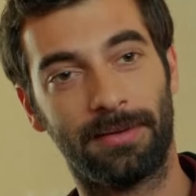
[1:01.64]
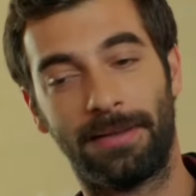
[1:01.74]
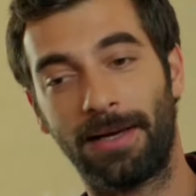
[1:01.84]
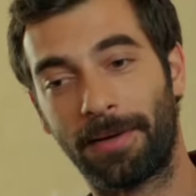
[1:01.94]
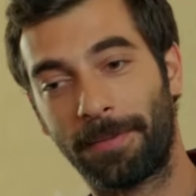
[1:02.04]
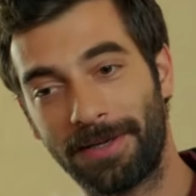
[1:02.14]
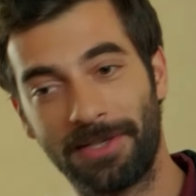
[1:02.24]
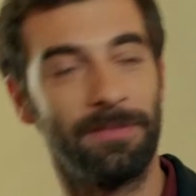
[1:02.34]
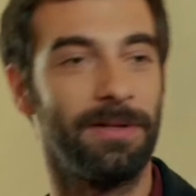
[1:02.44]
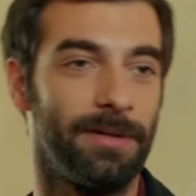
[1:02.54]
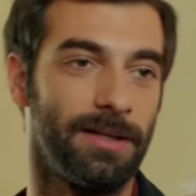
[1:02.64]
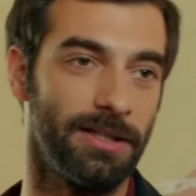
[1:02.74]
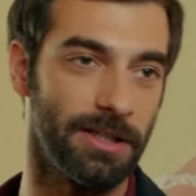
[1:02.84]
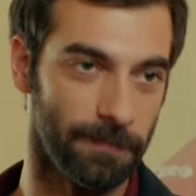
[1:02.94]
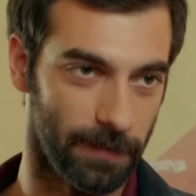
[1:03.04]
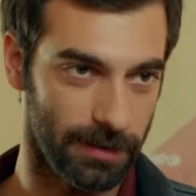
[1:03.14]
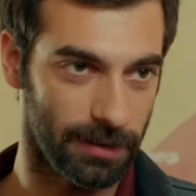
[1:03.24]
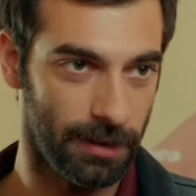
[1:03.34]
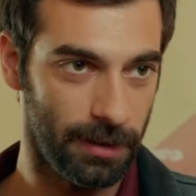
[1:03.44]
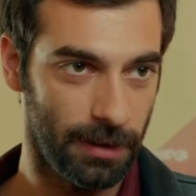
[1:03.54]
Ya ben şimdi biraz işim var.
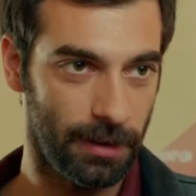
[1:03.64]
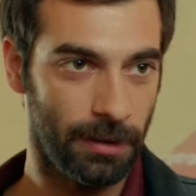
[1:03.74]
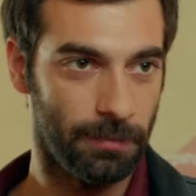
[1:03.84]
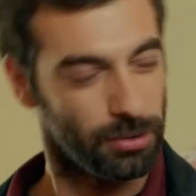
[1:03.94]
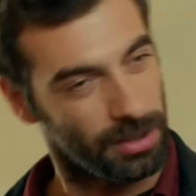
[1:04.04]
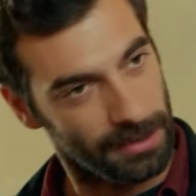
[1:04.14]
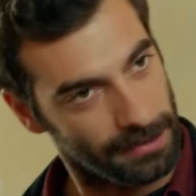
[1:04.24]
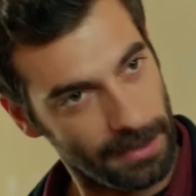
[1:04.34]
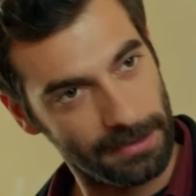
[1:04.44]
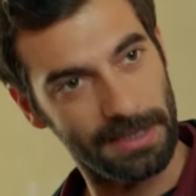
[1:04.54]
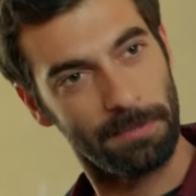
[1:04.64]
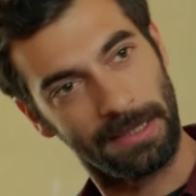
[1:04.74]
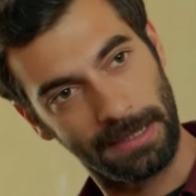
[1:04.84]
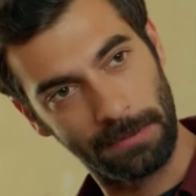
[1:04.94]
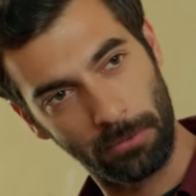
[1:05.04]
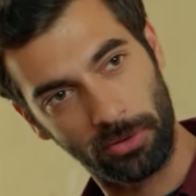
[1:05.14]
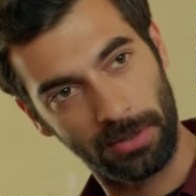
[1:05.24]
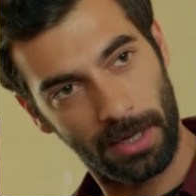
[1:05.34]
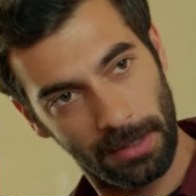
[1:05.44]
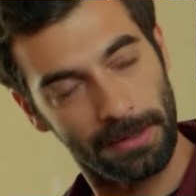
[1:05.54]
Müsaade ederseniz bir gideyim onları
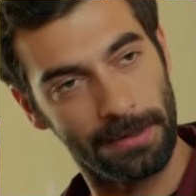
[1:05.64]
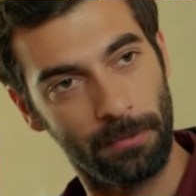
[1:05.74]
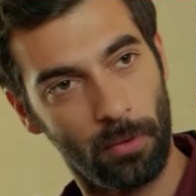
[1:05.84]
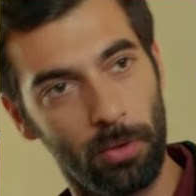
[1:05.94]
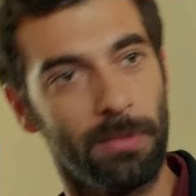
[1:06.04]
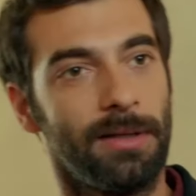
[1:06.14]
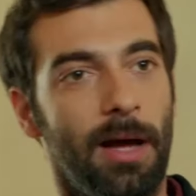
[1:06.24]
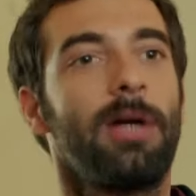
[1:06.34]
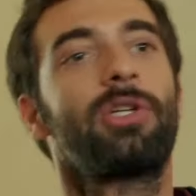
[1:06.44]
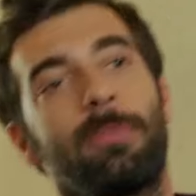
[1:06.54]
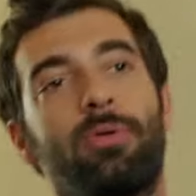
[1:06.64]
halledeyim. Olmadı akşama